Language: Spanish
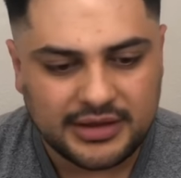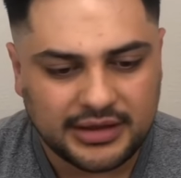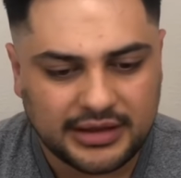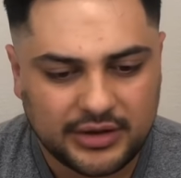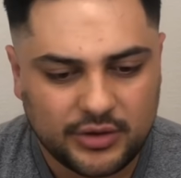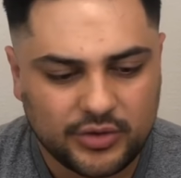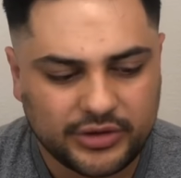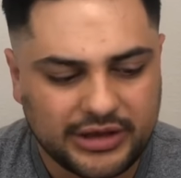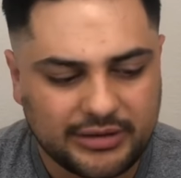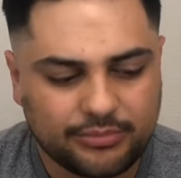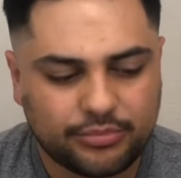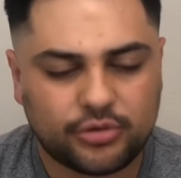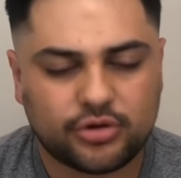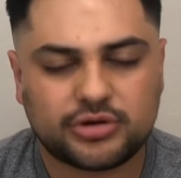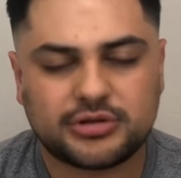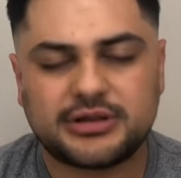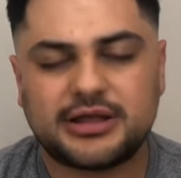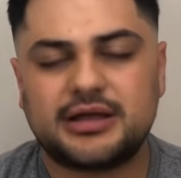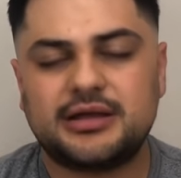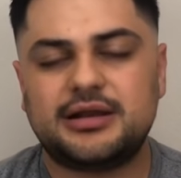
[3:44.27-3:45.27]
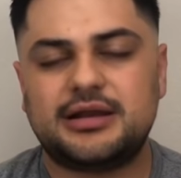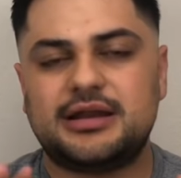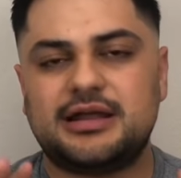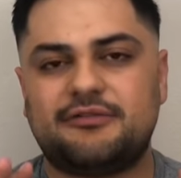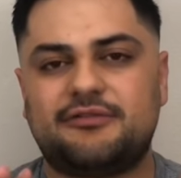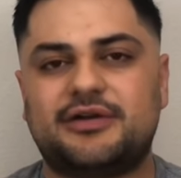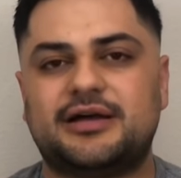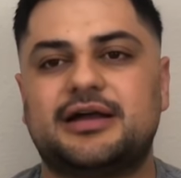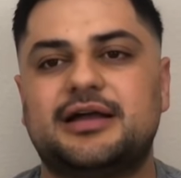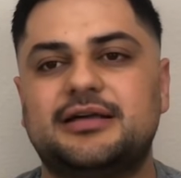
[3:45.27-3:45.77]
Creo que aporta la
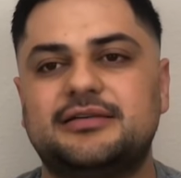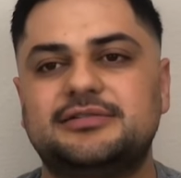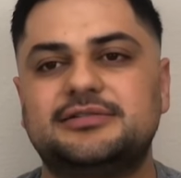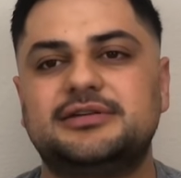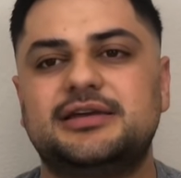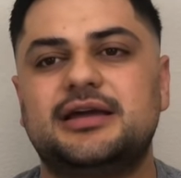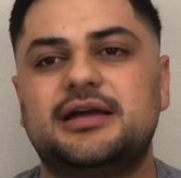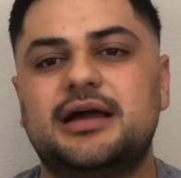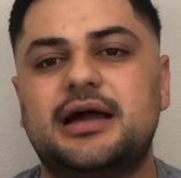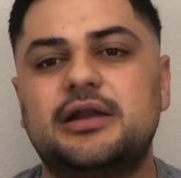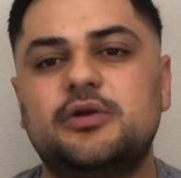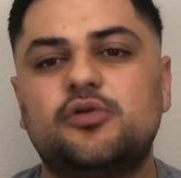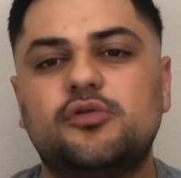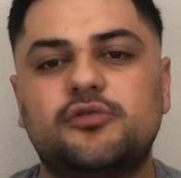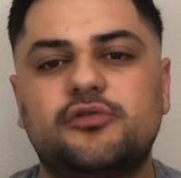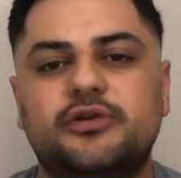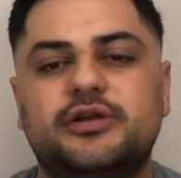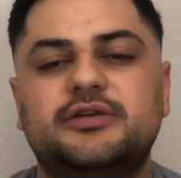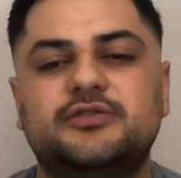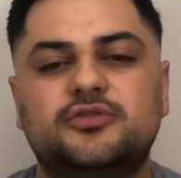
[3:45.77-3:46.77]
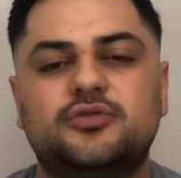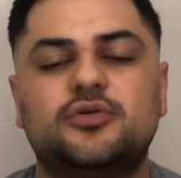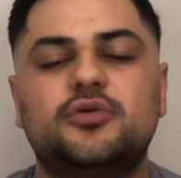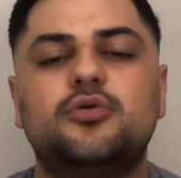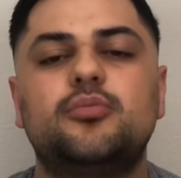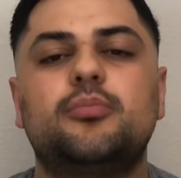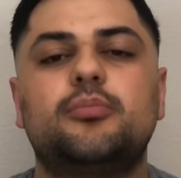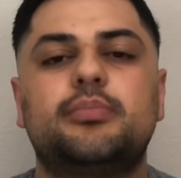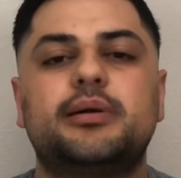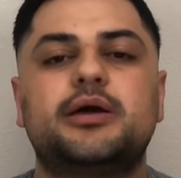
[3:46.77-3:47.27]
fragancia algo
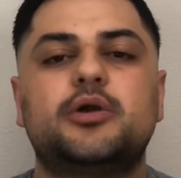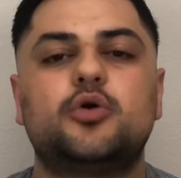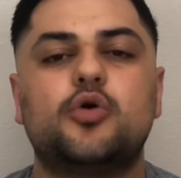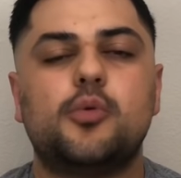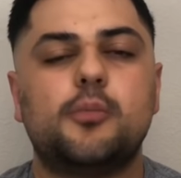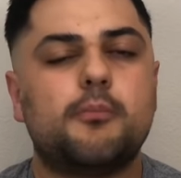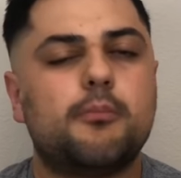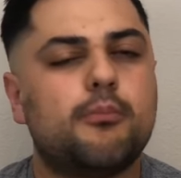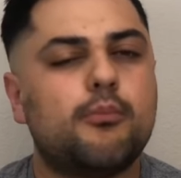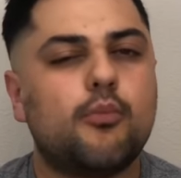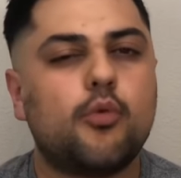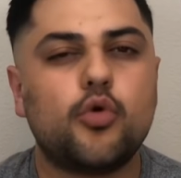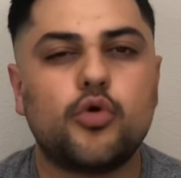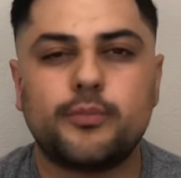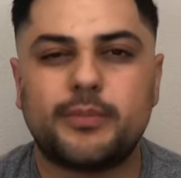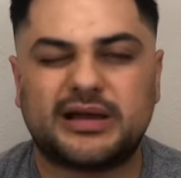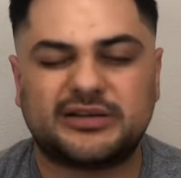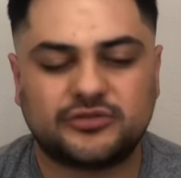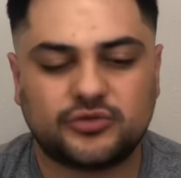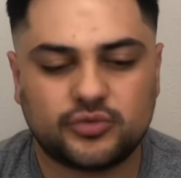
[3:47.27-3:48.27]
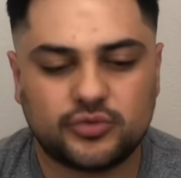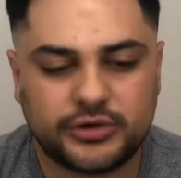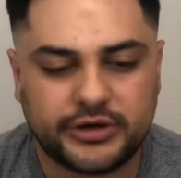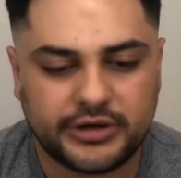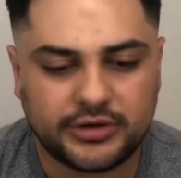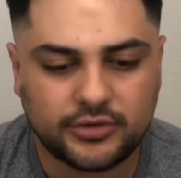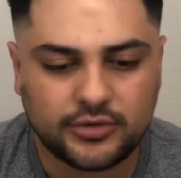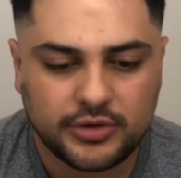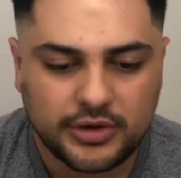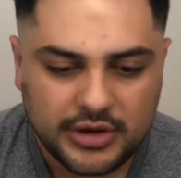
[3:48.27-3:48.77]
fresco, pero muy
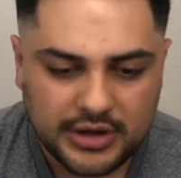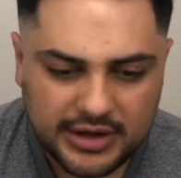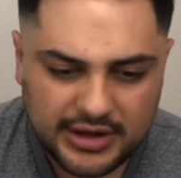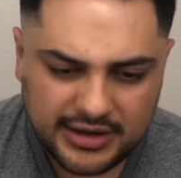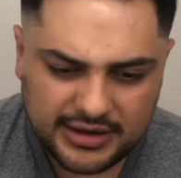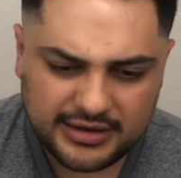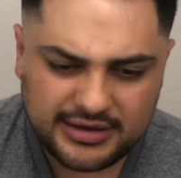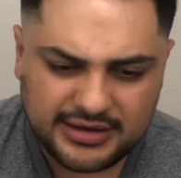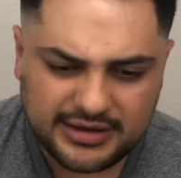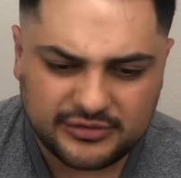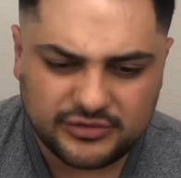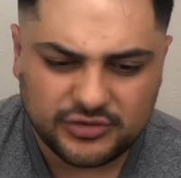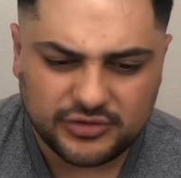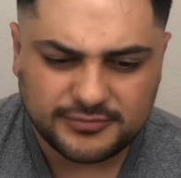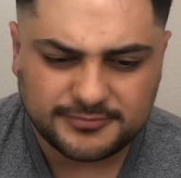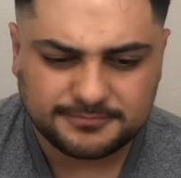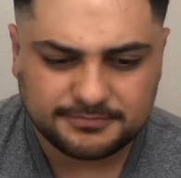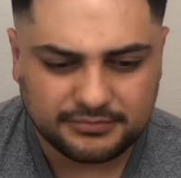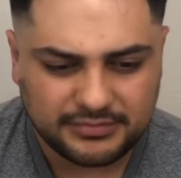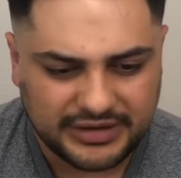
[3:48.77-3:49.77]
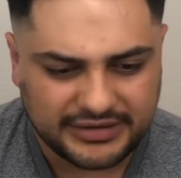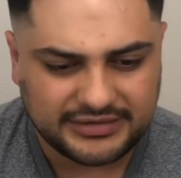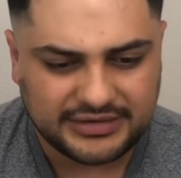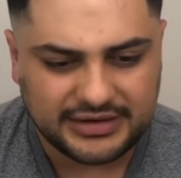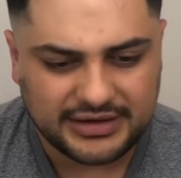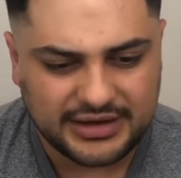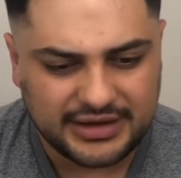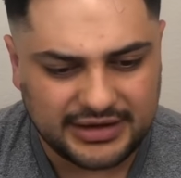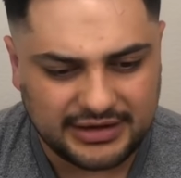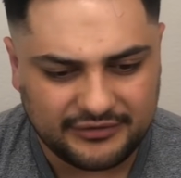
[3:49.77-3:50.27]
masculino. Y eso va a
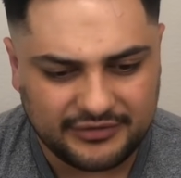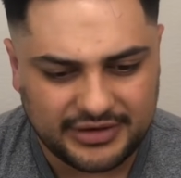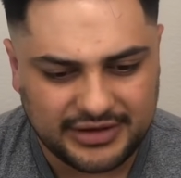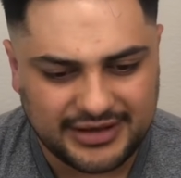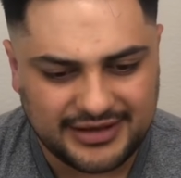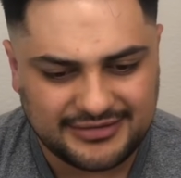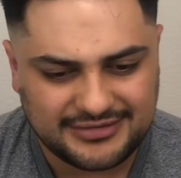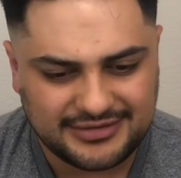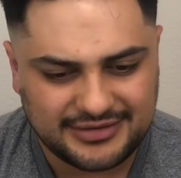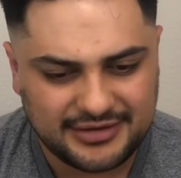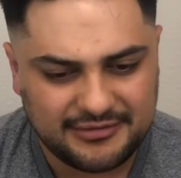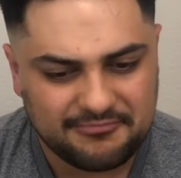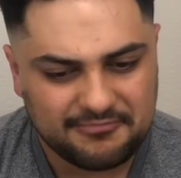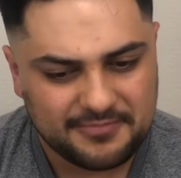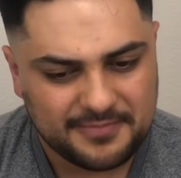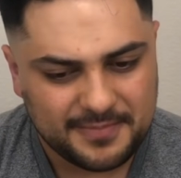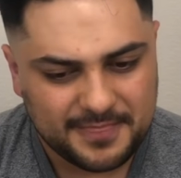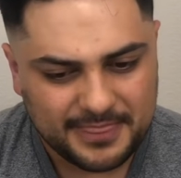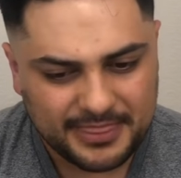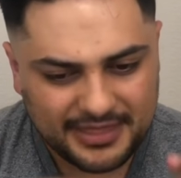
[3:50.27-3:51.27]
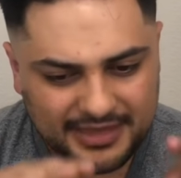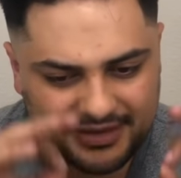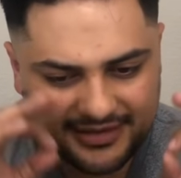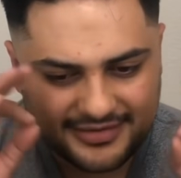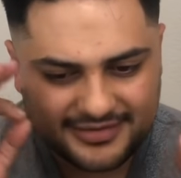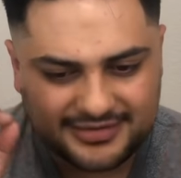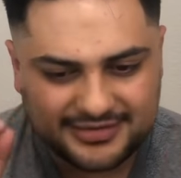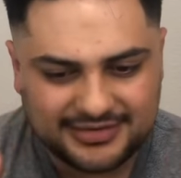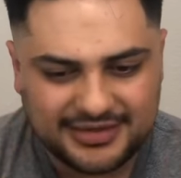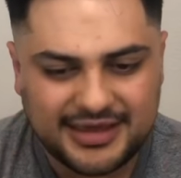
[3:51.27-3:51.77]
hacer que la fragancia
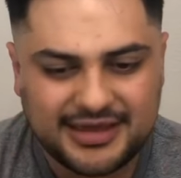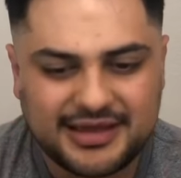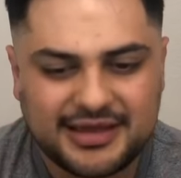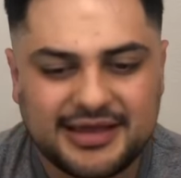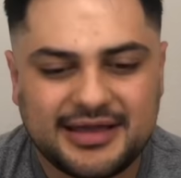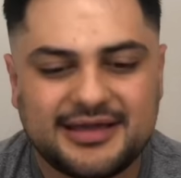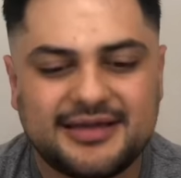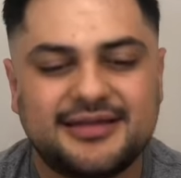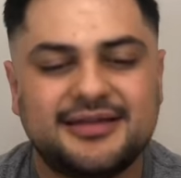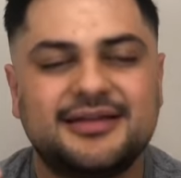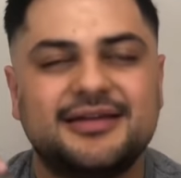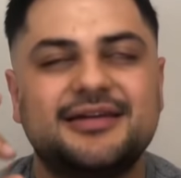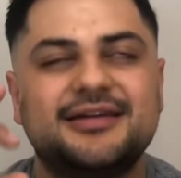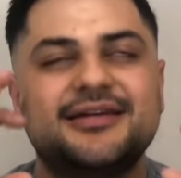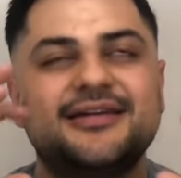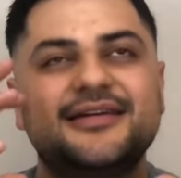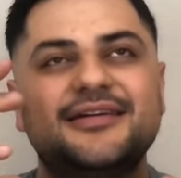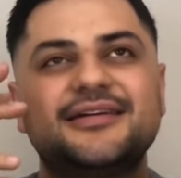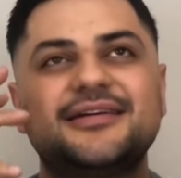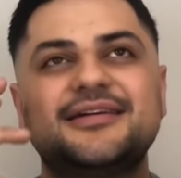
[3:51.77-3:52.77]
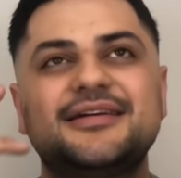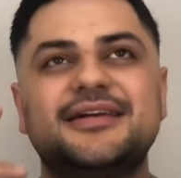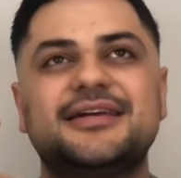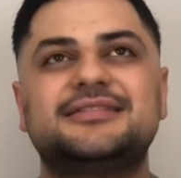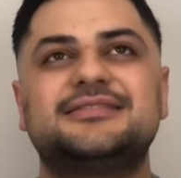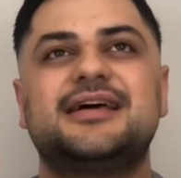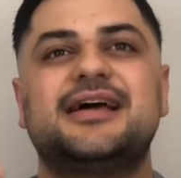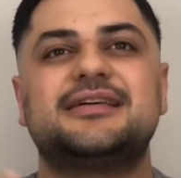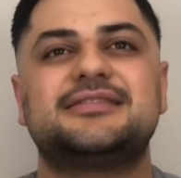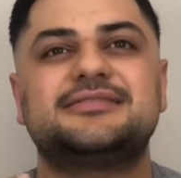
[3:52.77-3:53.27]
tenga
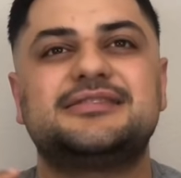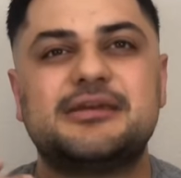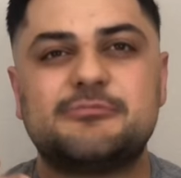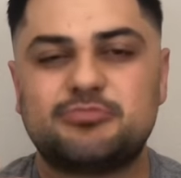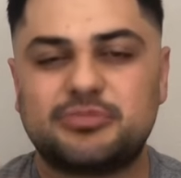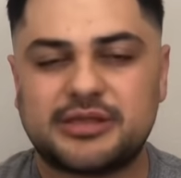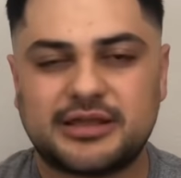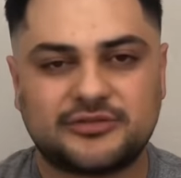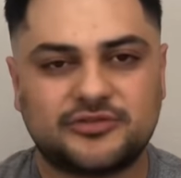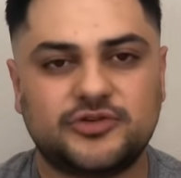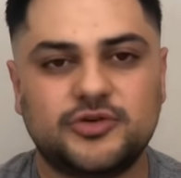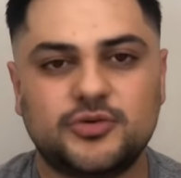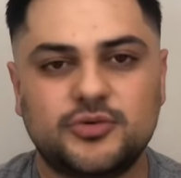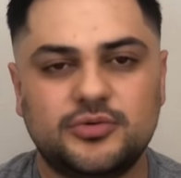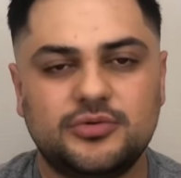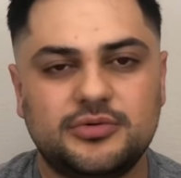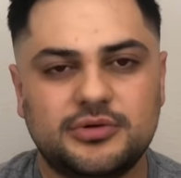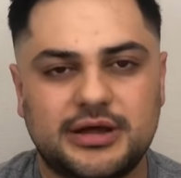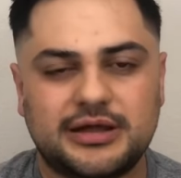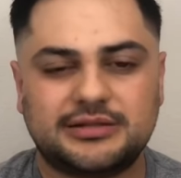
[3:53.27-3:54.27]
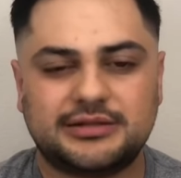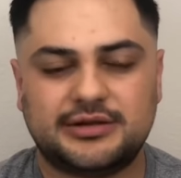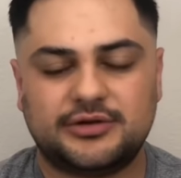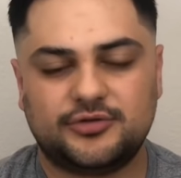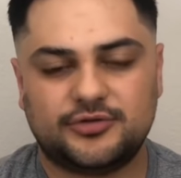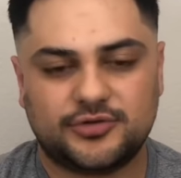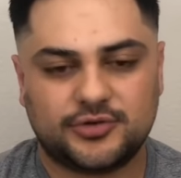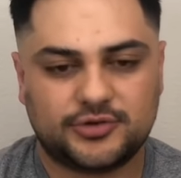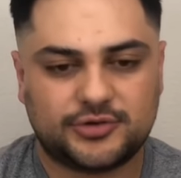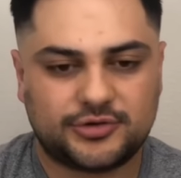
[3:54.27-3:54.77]
esa aceptación ante
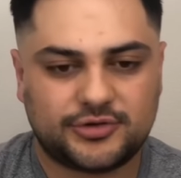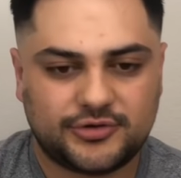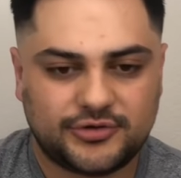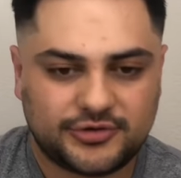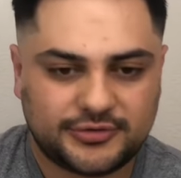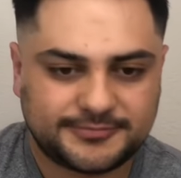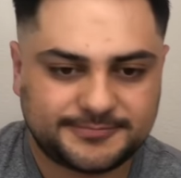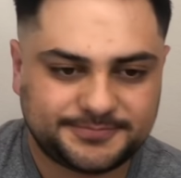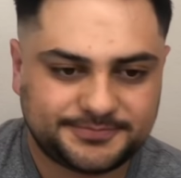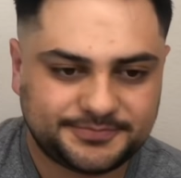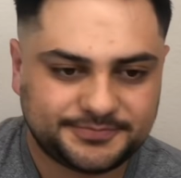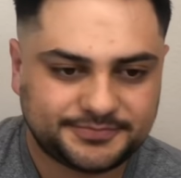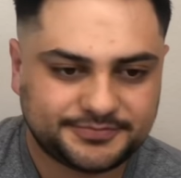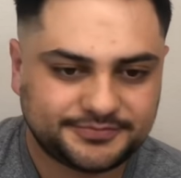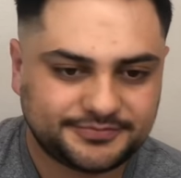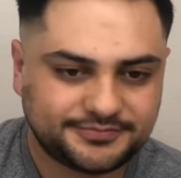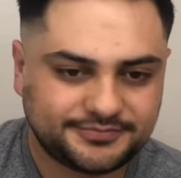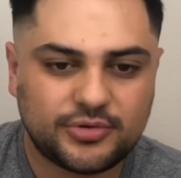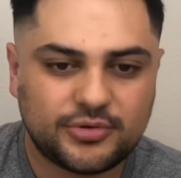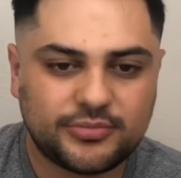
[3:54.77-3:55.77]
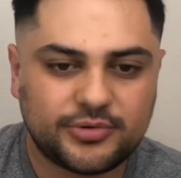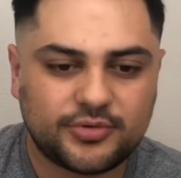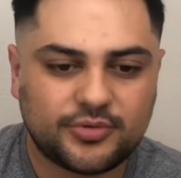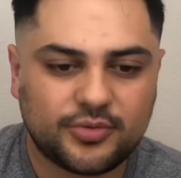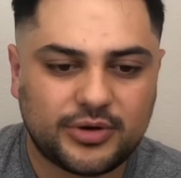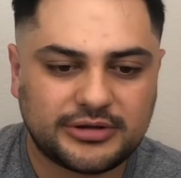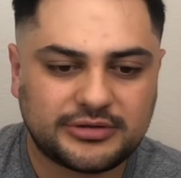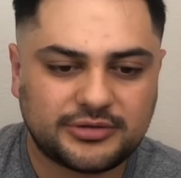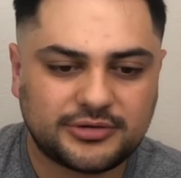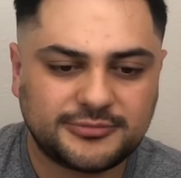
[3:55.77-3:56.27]
nosotros. Como número
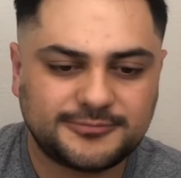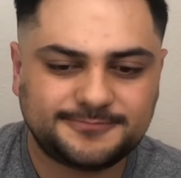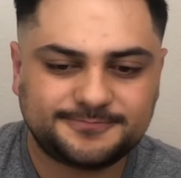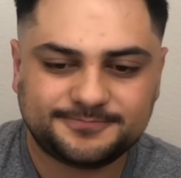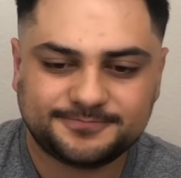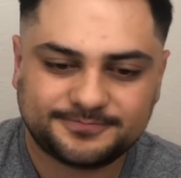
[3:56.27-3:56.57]
4,